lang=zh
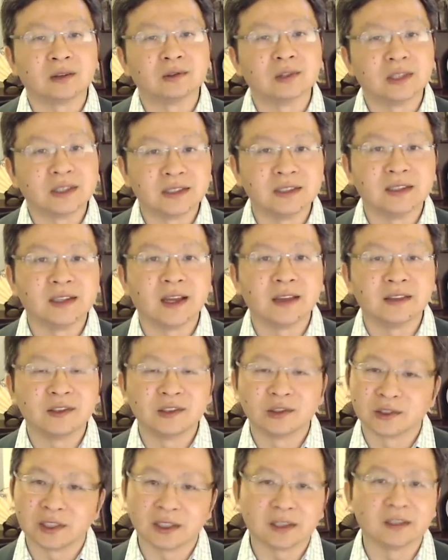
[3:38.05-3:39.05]
我今天
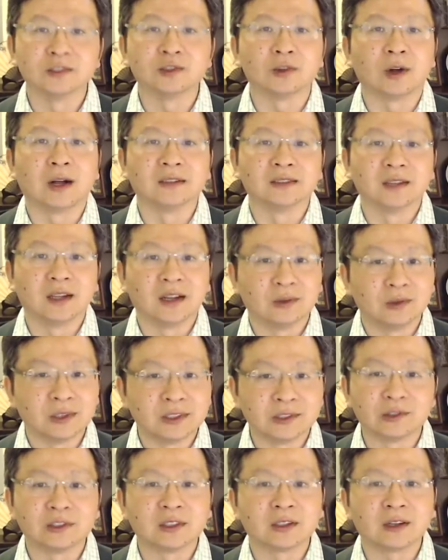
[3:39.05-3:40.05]
就是很爽啊，我
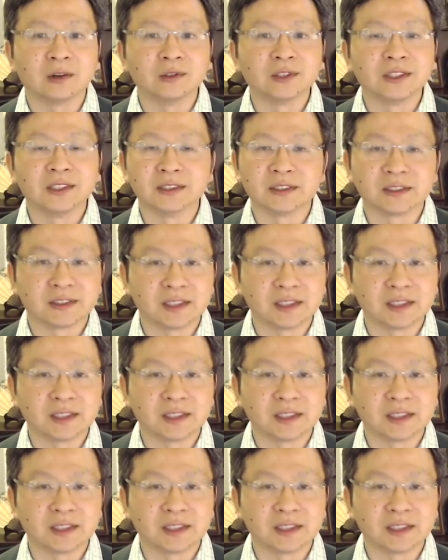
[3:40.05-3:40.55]
就是高兴，